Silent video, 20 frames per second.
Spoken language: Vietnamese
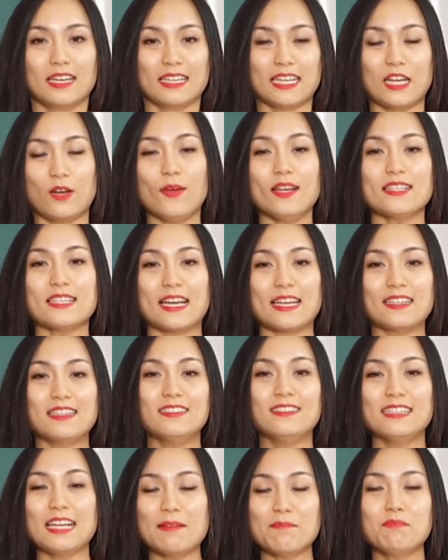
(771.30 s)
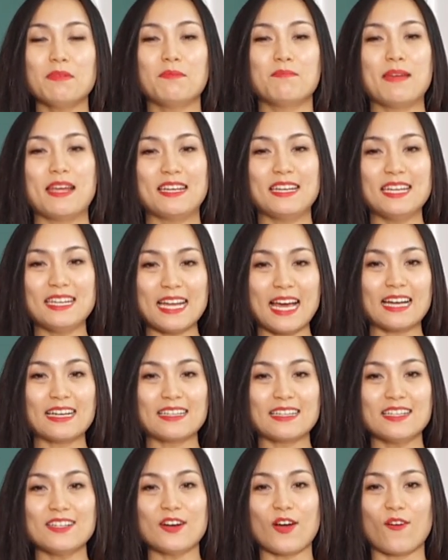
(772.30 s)
cái loại trái thứ năm mà mẹ nên ăn
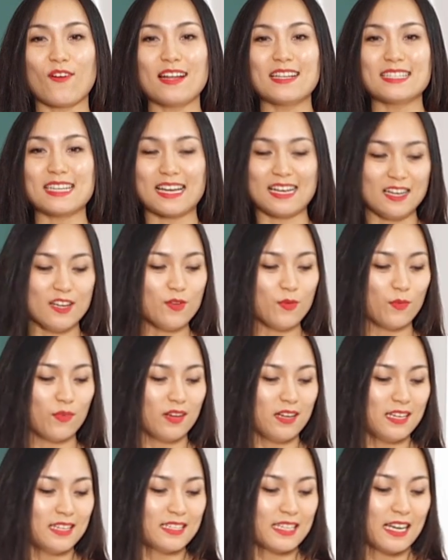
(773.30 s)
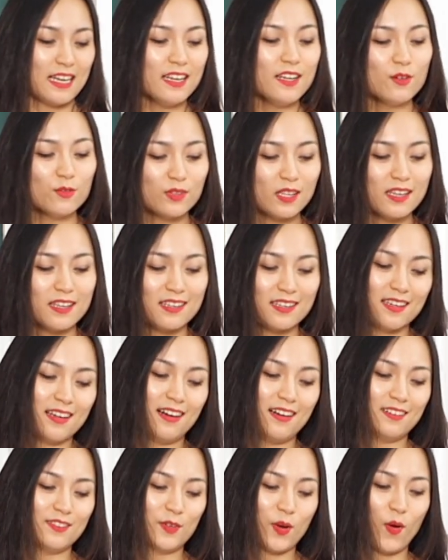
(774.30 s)
đó, là trái lựu trái lựu thì
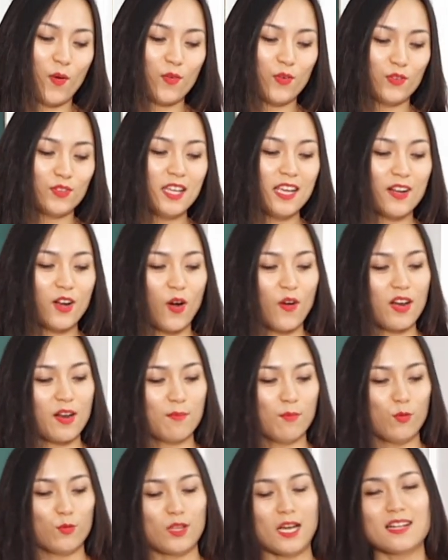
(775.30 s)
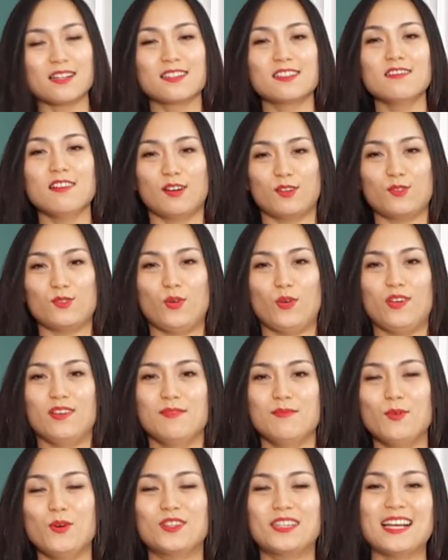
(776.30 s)
ờ, nó có thể gọi là một thần dược rồi
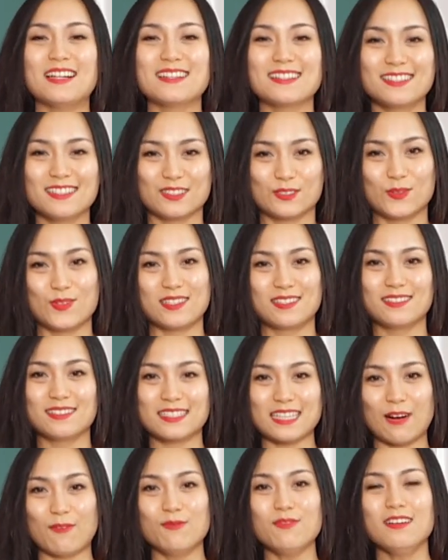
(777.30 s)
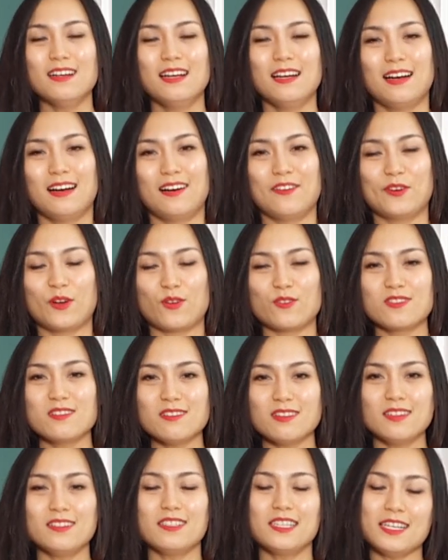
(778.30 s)
một thần dược của sự sống ờ, nó
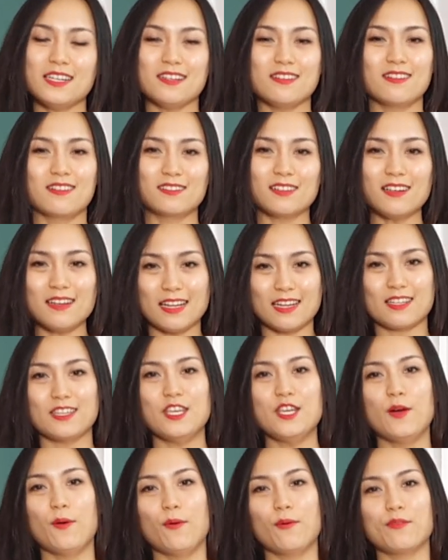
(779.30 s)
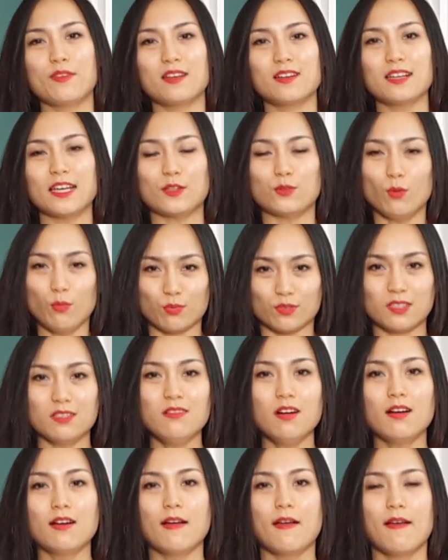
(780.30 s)
chữa trị được rất là nhiều những cái tổn
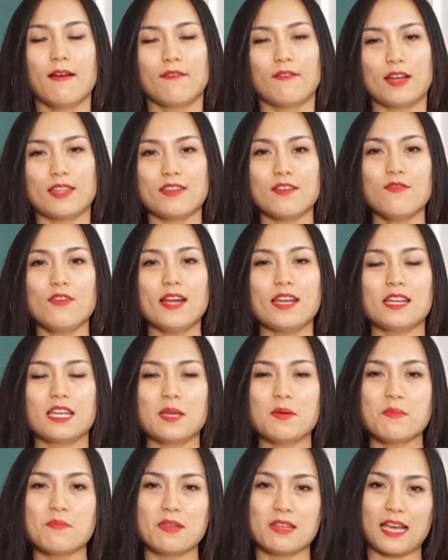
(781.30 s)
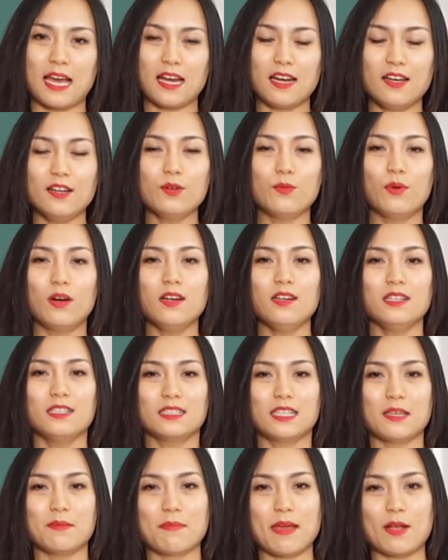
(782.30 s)
thương và như vậy khi mà mình ăn lựu á
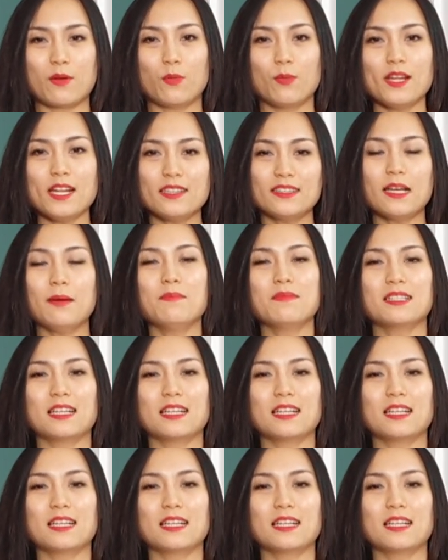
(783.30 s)
thì mẹ cũng yên tâm